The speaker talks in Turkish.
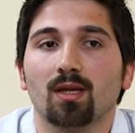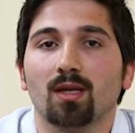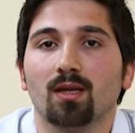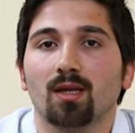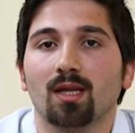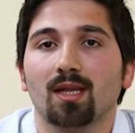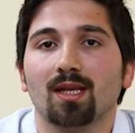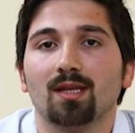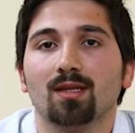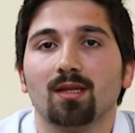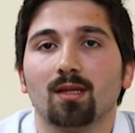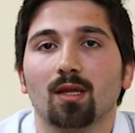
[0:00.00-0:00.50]

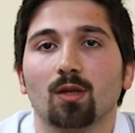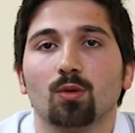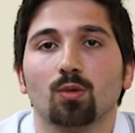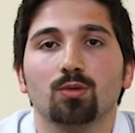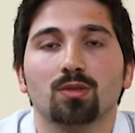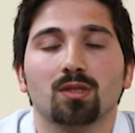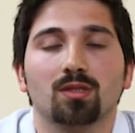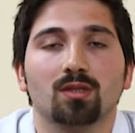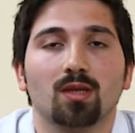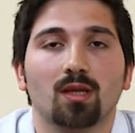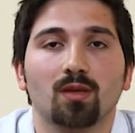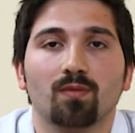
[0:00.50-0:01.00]
elektrik
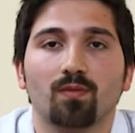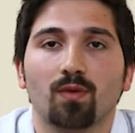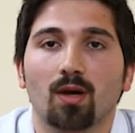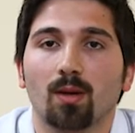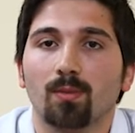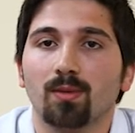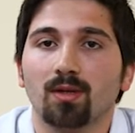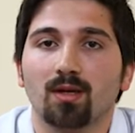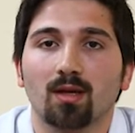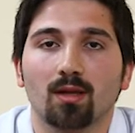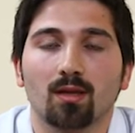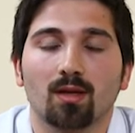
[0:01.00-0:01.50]
elektronik dayalı
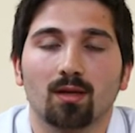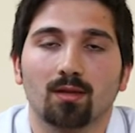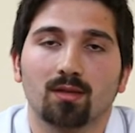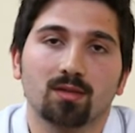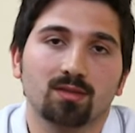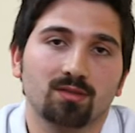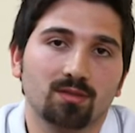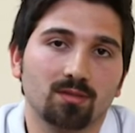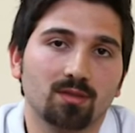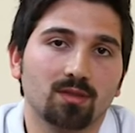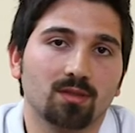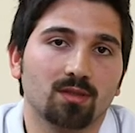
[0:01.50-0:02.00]
fabrikalarda
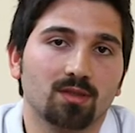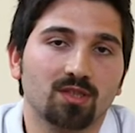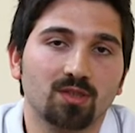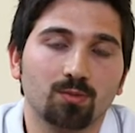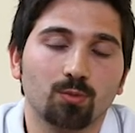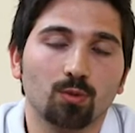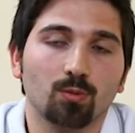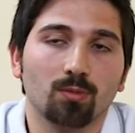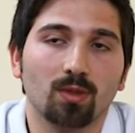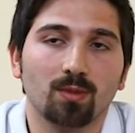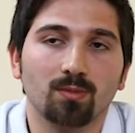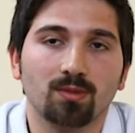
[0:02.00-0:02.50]
e,
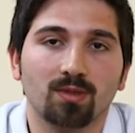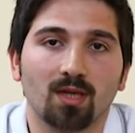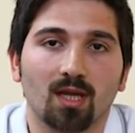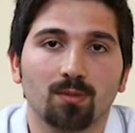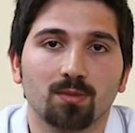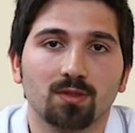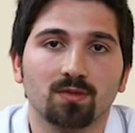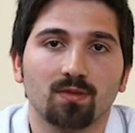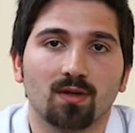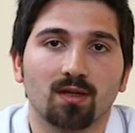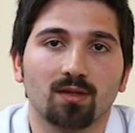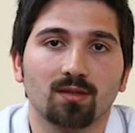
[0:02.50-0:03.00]
iş bulma
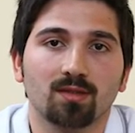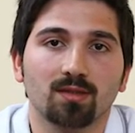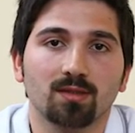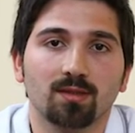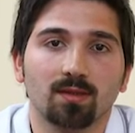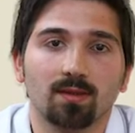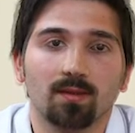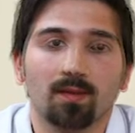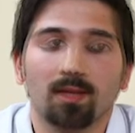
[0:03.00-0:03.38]
imkanımız vardır.